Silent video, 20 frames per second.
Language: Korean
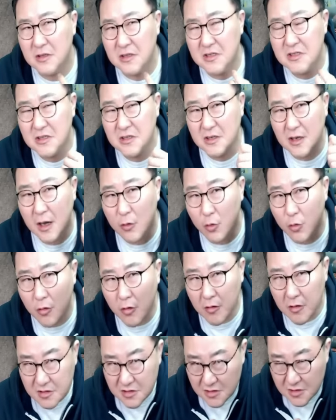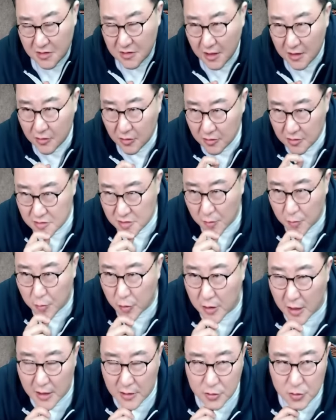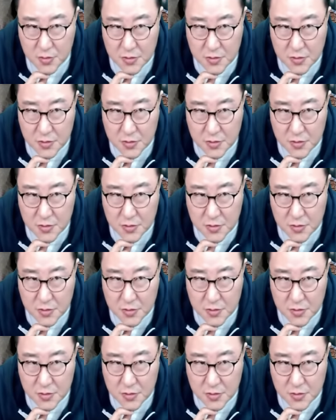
인식하고 거길 찌른다는 거는 전문가의